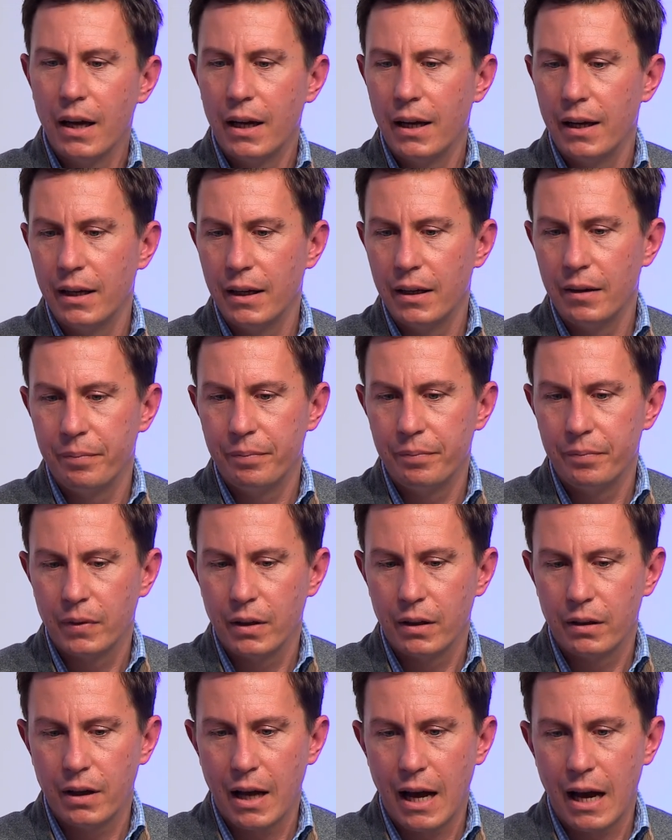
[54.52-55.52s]

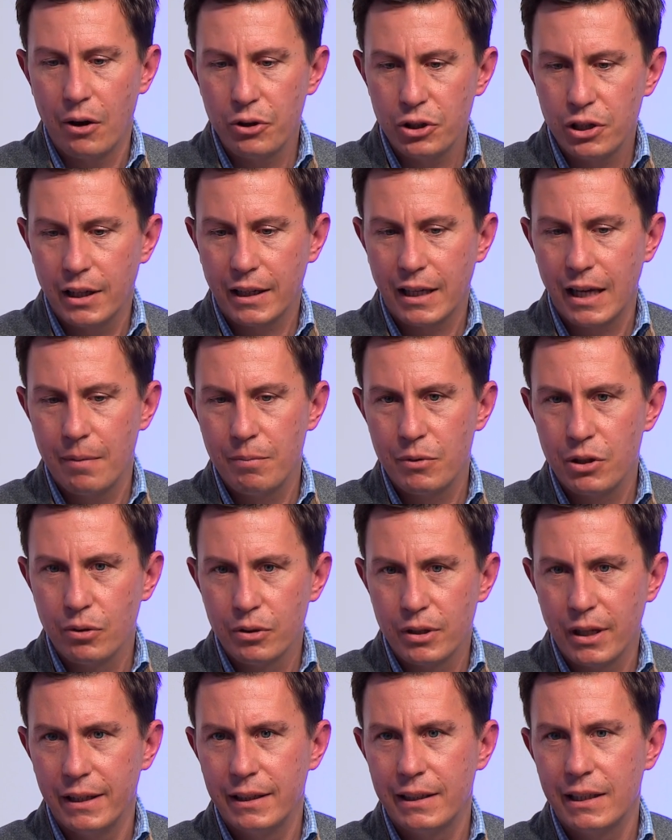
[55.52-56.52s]
Ähm, ausschlaggebend
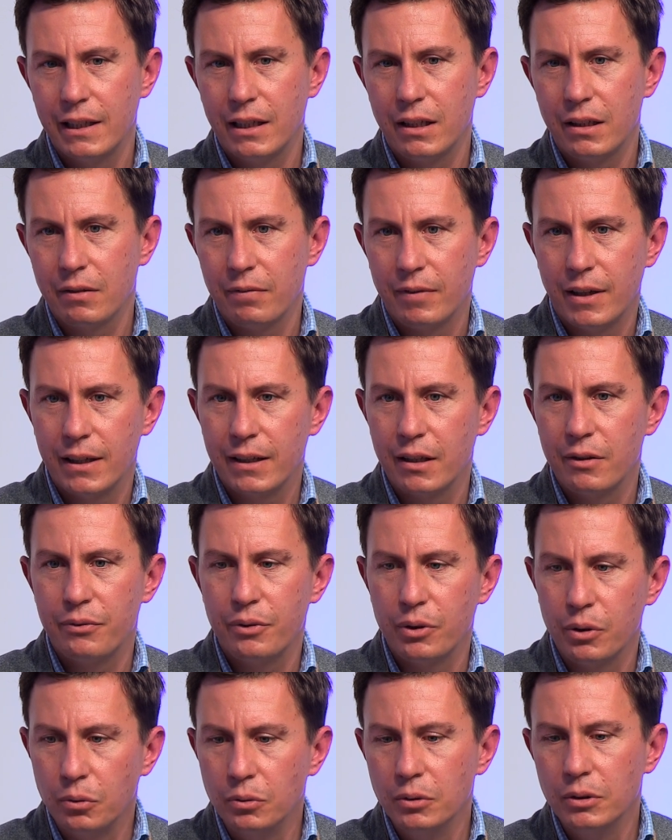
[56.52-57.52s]
schlussendlich war dann
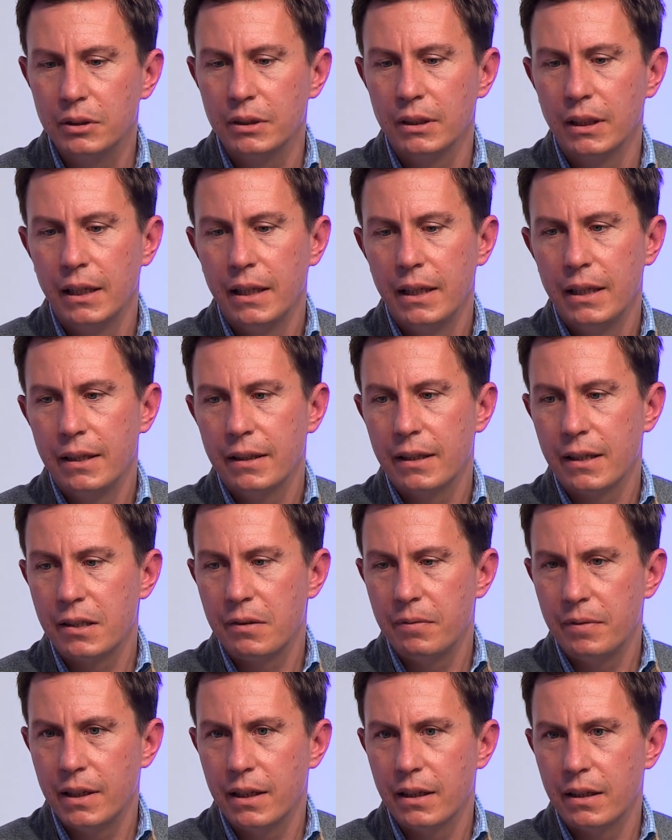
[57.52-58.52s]
für uns
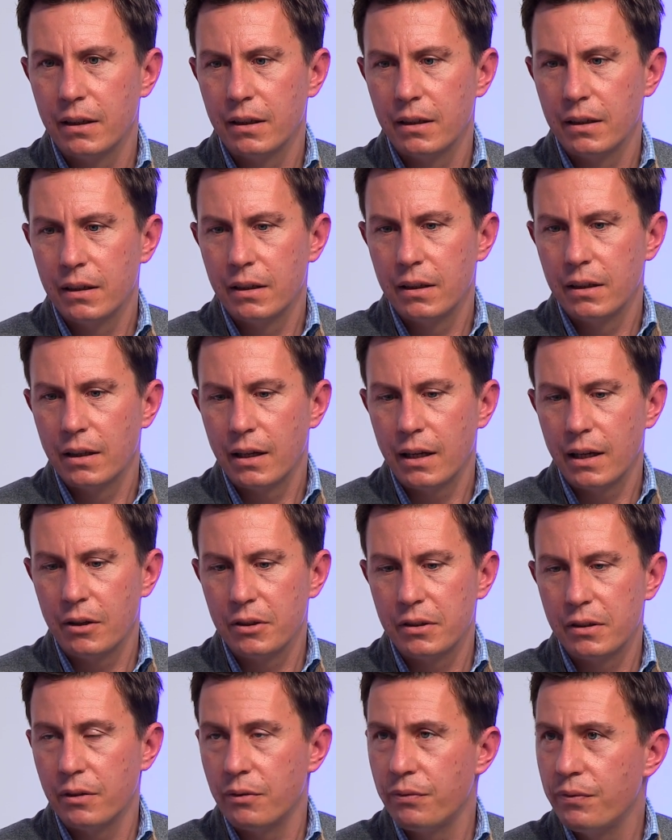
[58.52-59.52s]
dass wir
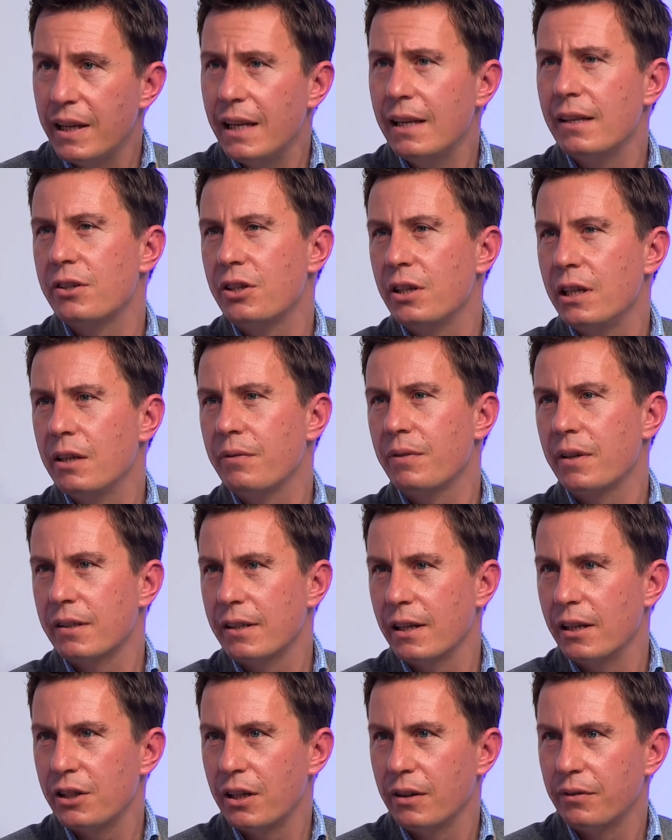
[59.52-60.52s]
aus den vielen
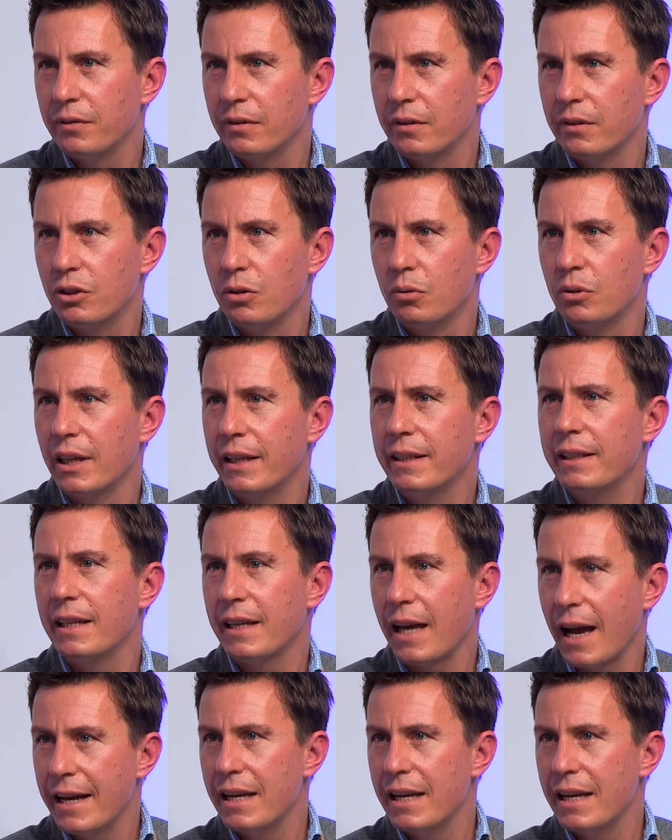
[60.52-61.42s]
Skiliftgesellschaften schlussendlich